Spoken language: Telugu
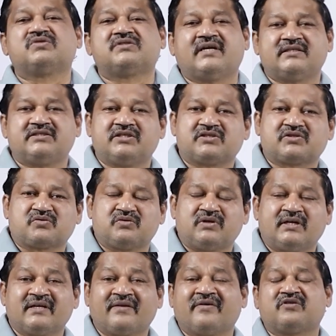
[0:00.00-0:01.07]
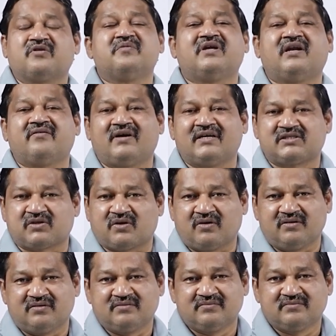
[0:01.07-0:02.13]
సూసైడ్ చేసుకున్నాడు ఇరవై తొమ్మిదేళ్ల వయసులో
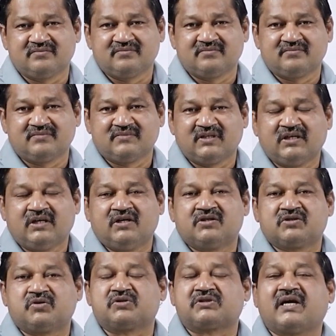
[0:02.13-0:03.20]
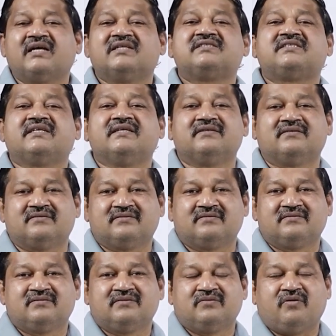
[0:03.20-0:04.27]
సుశాంత్ సింగ్
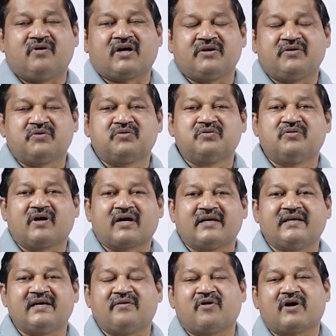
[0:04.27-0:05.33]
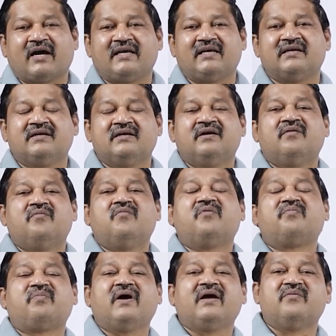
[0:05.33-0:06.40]
ఒక యు ఒక ఏ ఒక ఐ
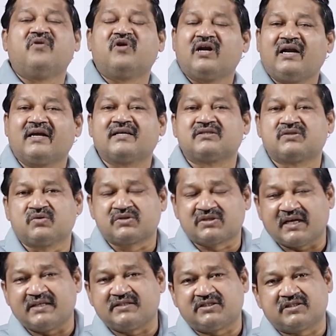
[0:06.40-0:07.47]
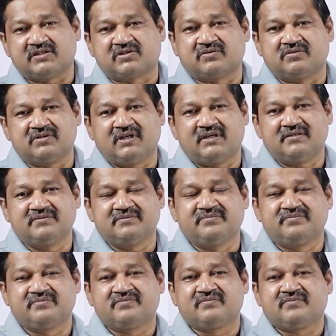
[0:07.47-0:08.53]
ముప్పై మూడేళ్ళకి సూసైడ్ చేసుకున్నాడు
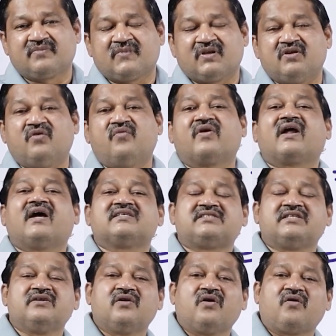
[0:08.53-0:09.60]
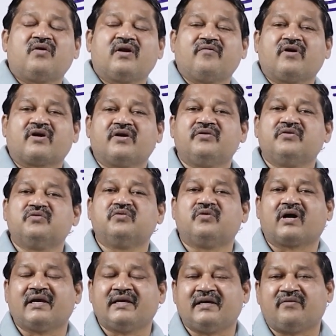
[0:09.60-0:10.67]
యువరాజ్ సింగ్లో కూడా ఒక యు
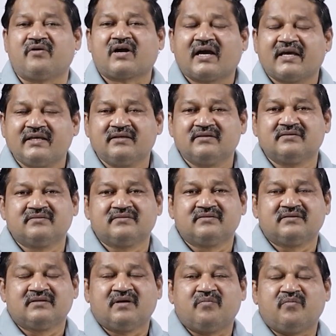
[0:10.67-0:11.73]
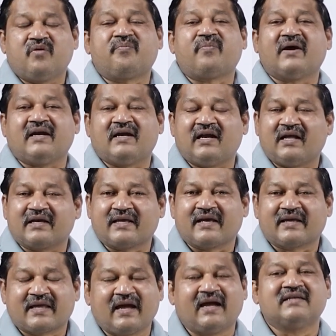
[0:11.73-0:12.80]
ఒక ఏ ఒక ఐ ముప్పై ఏళ్లకే
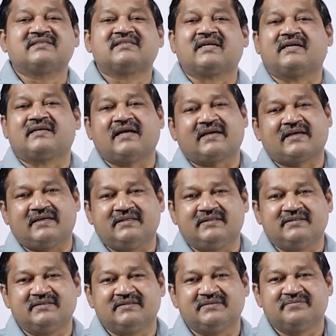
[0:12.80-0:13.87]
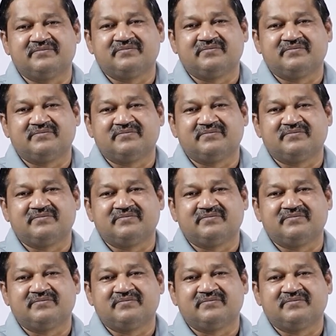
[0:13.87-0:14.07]
క్యాన్సర్ అటాక్ అయింది